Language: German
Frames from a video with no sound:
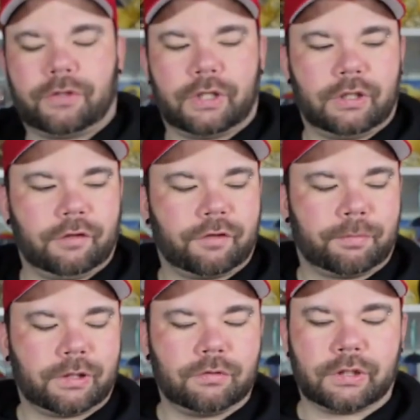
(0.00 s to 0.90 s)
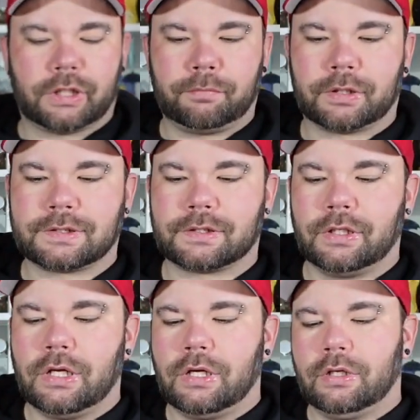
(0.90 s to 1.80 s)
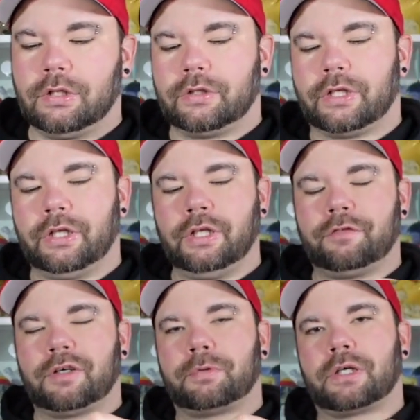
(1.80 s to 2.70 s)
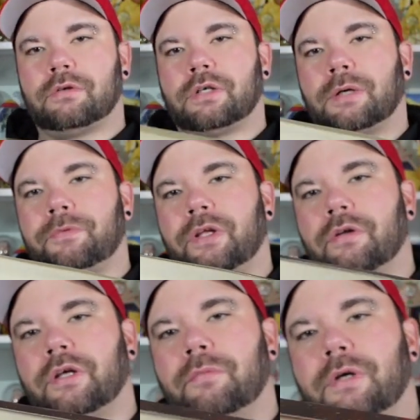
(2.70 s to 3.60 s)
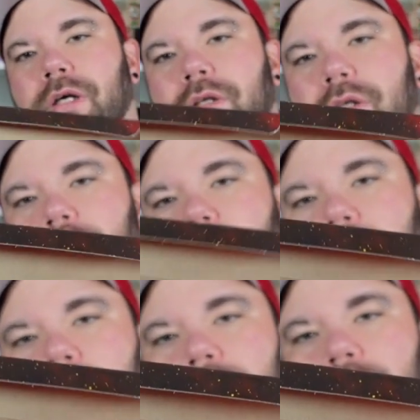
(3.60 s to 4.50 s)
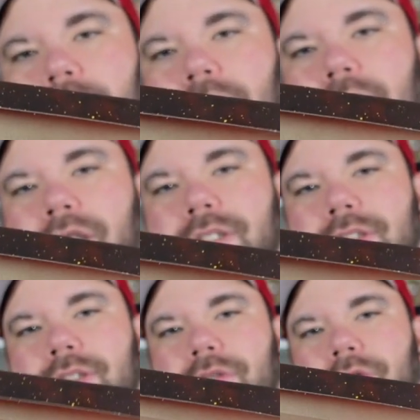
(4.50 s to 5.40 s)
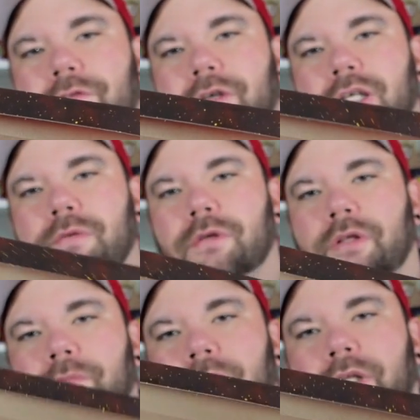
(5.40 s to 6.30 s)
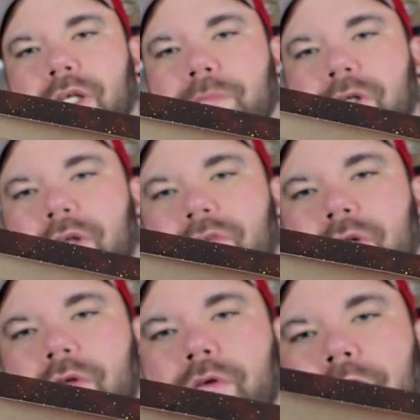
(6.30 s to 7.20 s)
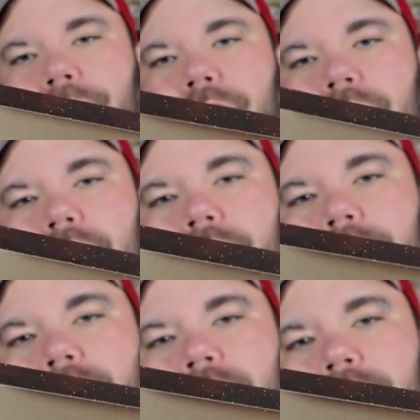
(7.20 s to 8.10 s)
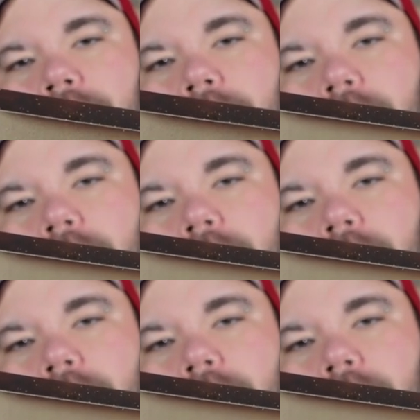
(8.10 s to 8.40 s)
hier in die Verpackung reinpasst. Denn in der Verpackung habt ihr noch immer ein langes Fach. Hier habt ihr extra noch eine Öffnung. Da könnt ihr die,